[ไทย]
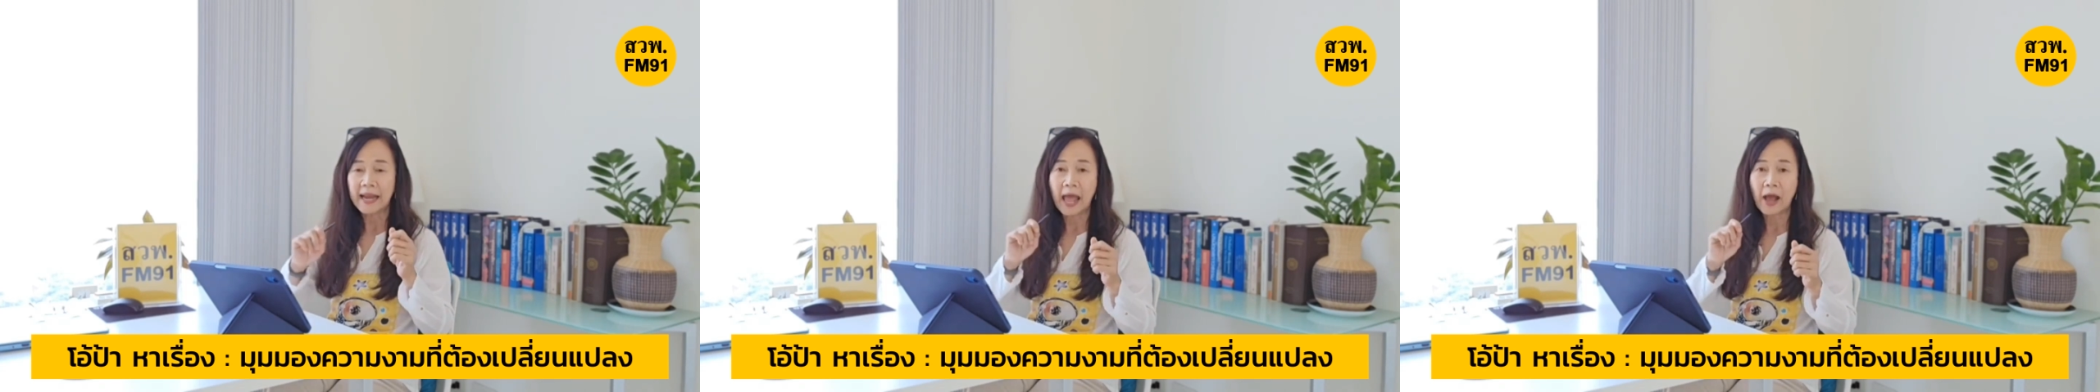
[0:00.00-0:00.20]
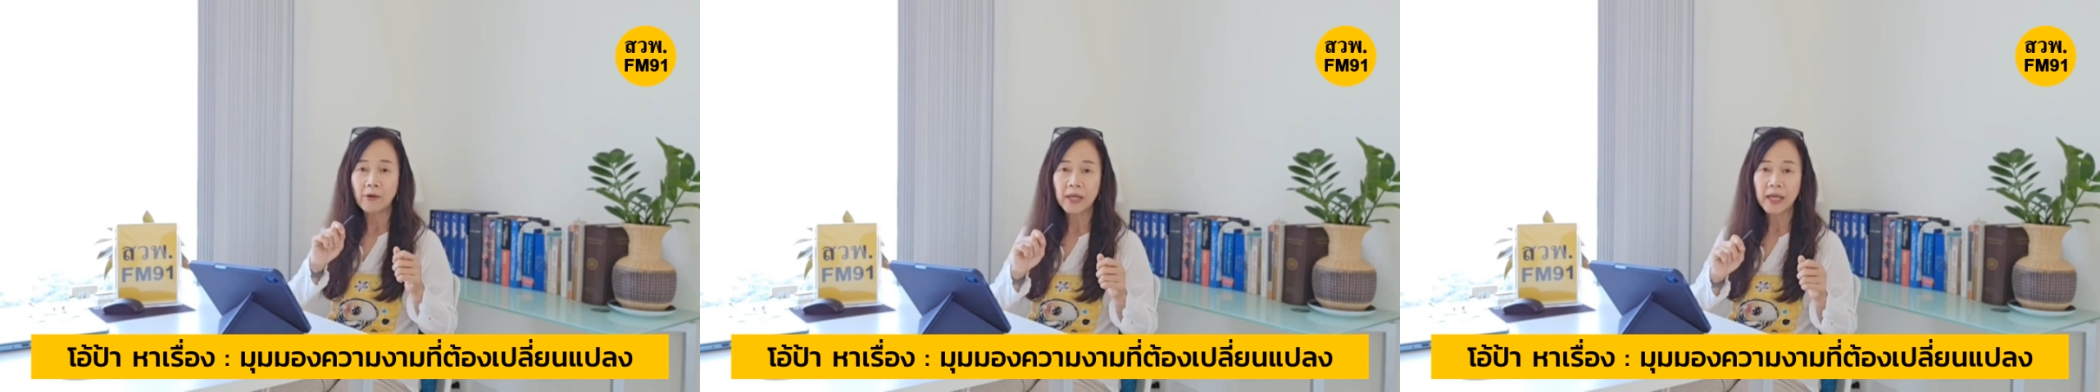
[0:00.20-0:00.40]

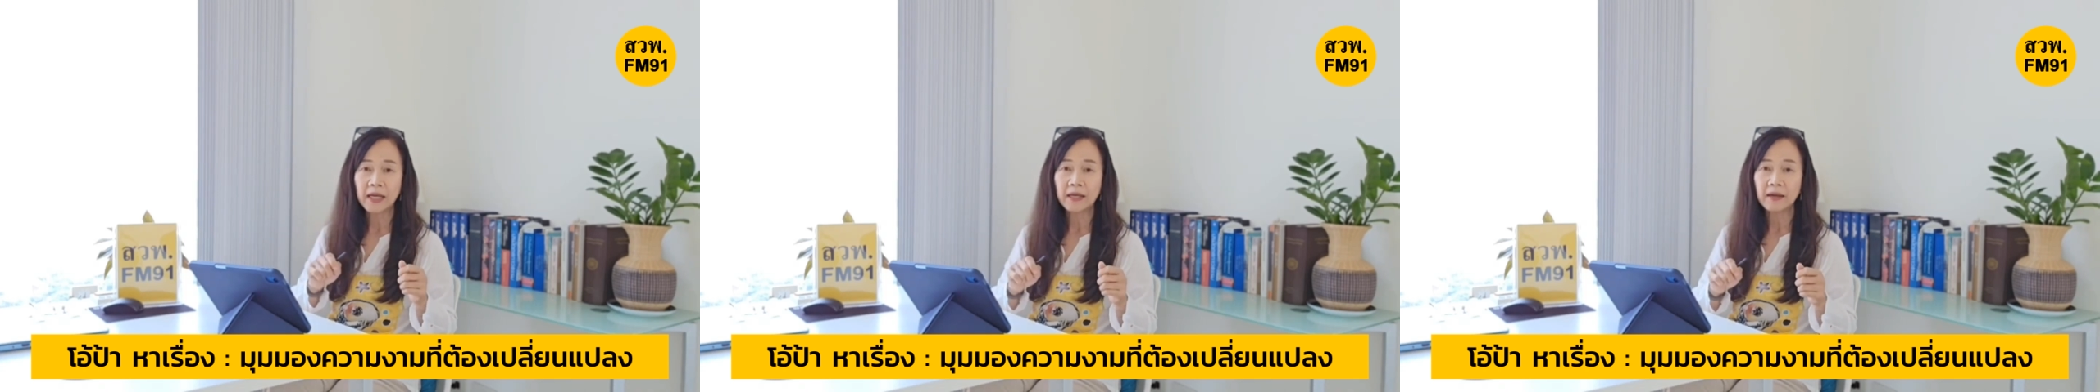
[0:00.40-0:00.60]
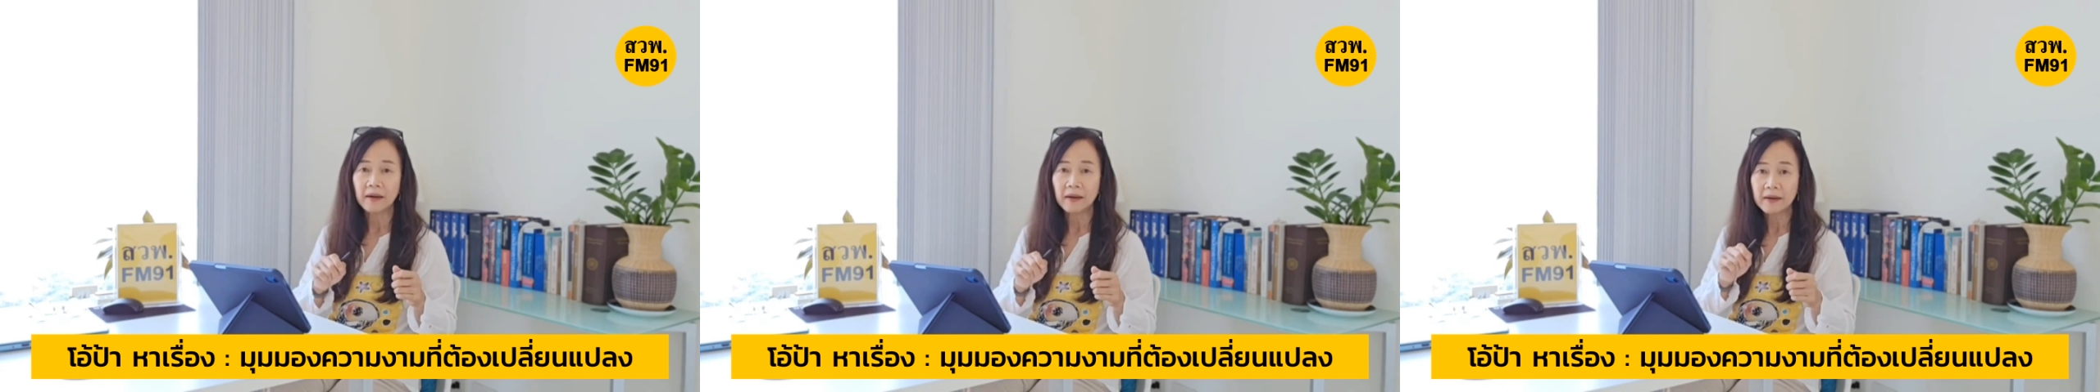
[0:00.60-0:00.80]
แนว
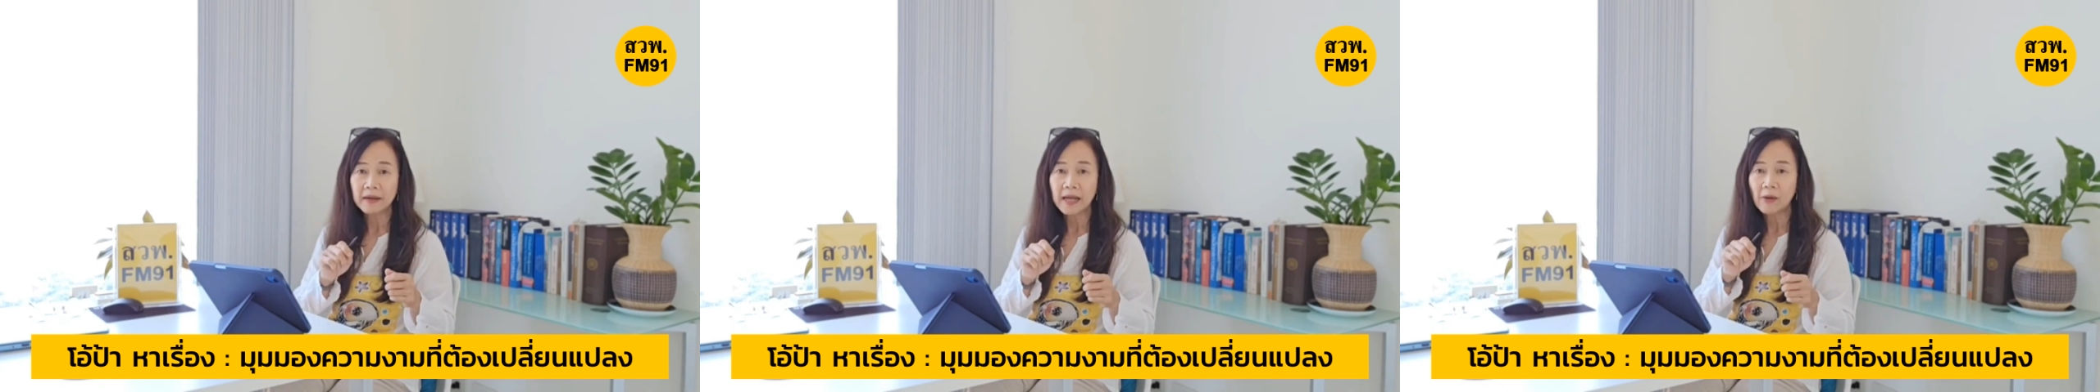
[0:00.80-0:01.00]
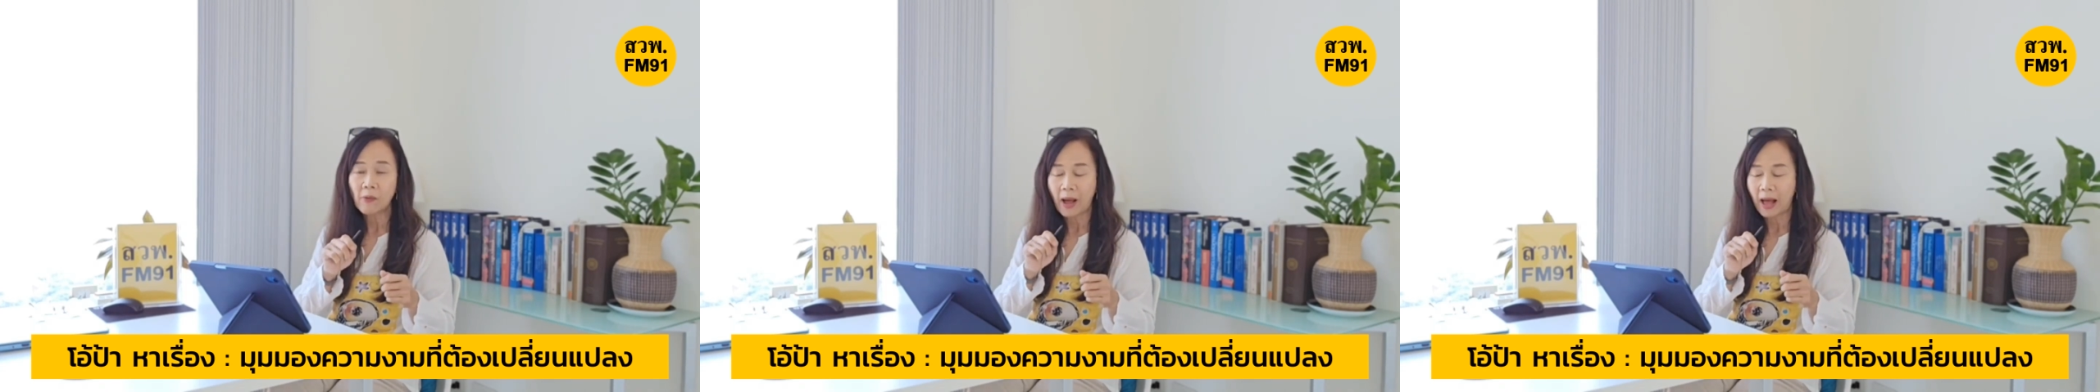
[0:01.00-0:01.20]
คิด
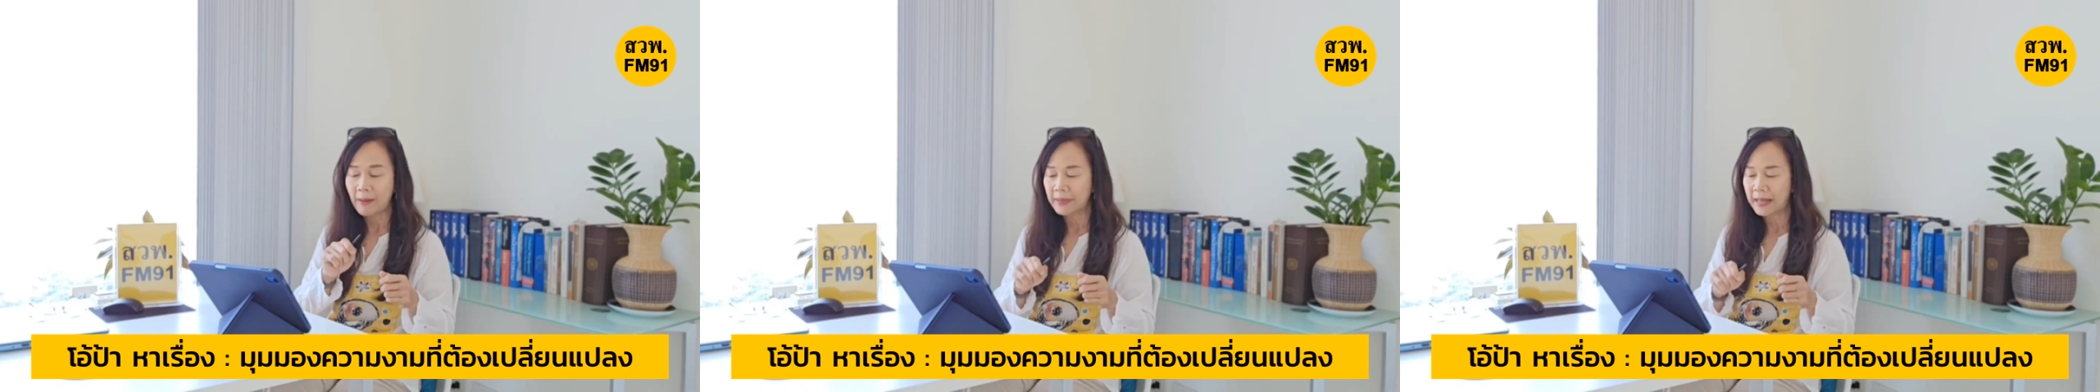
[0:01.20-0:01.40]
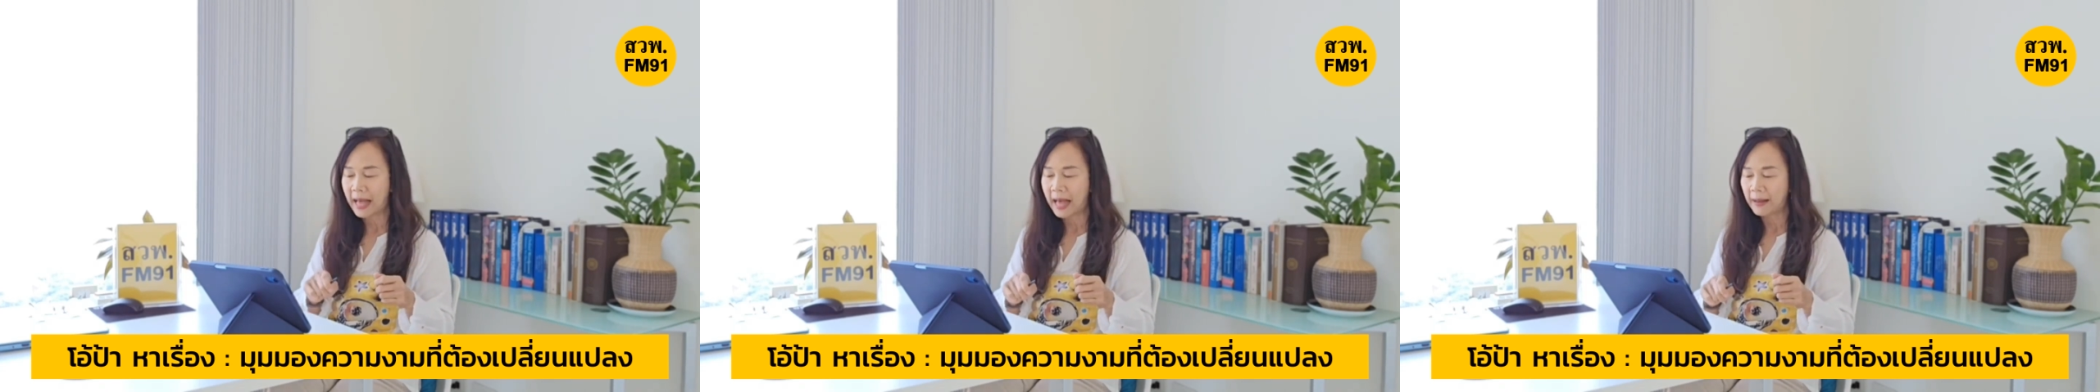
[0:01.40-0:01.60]
เรื่องควา
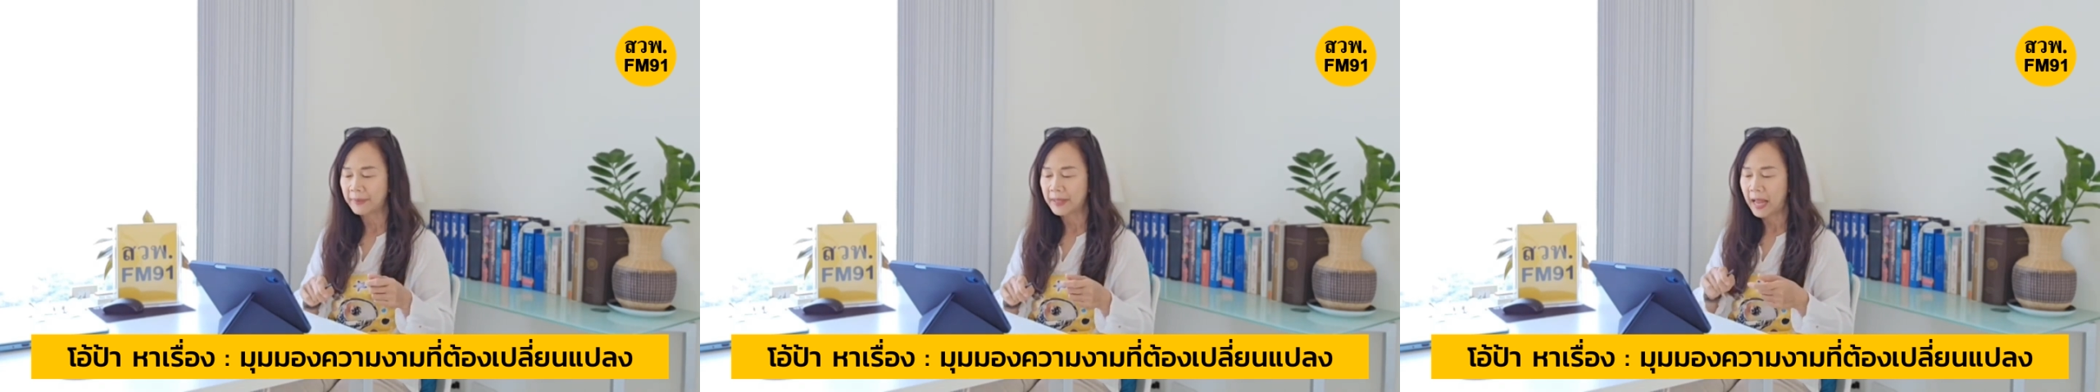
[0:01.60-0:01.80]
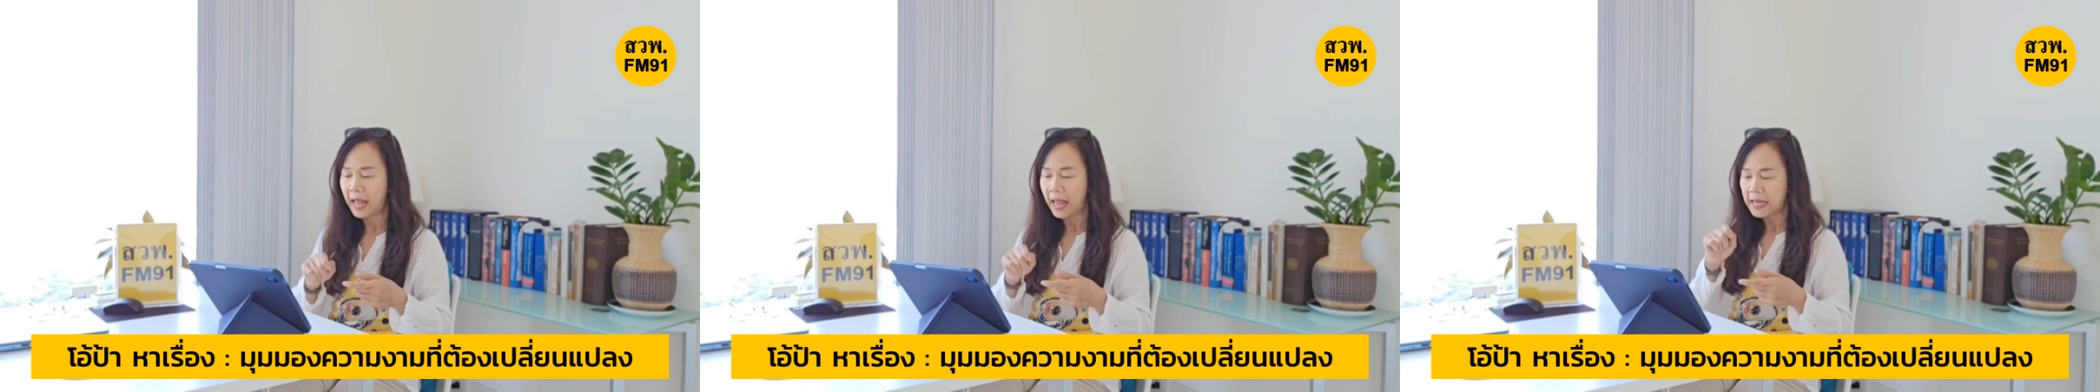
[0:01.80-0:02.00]
มงาม
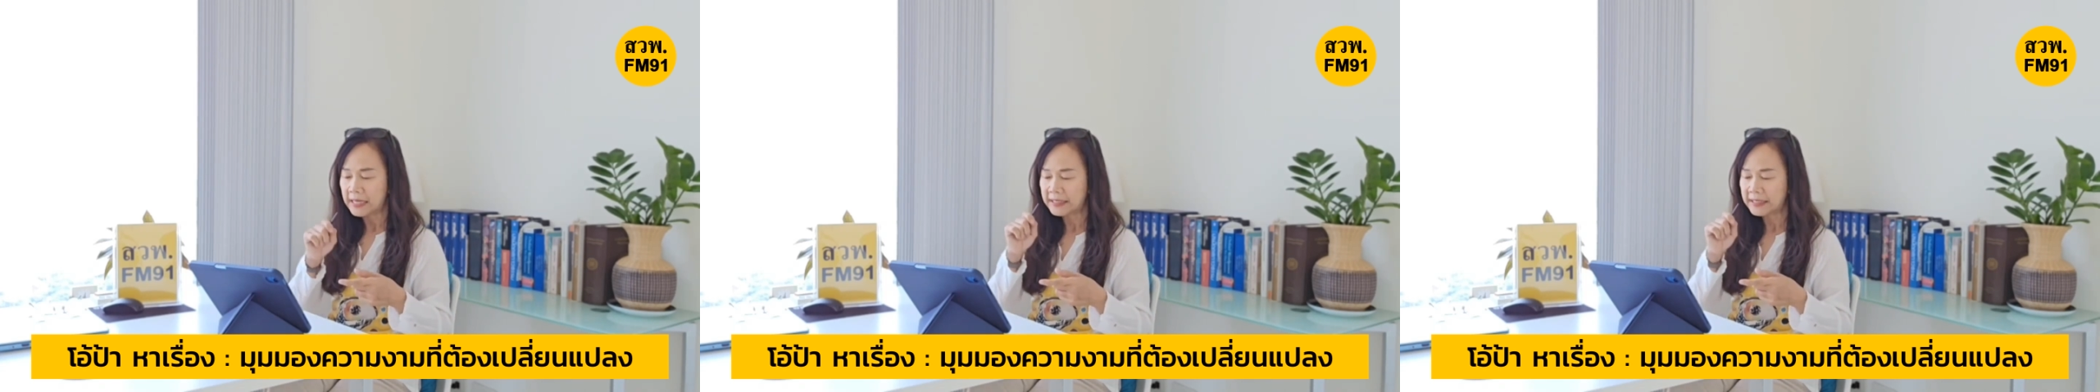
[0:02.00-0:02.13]
เนี่ย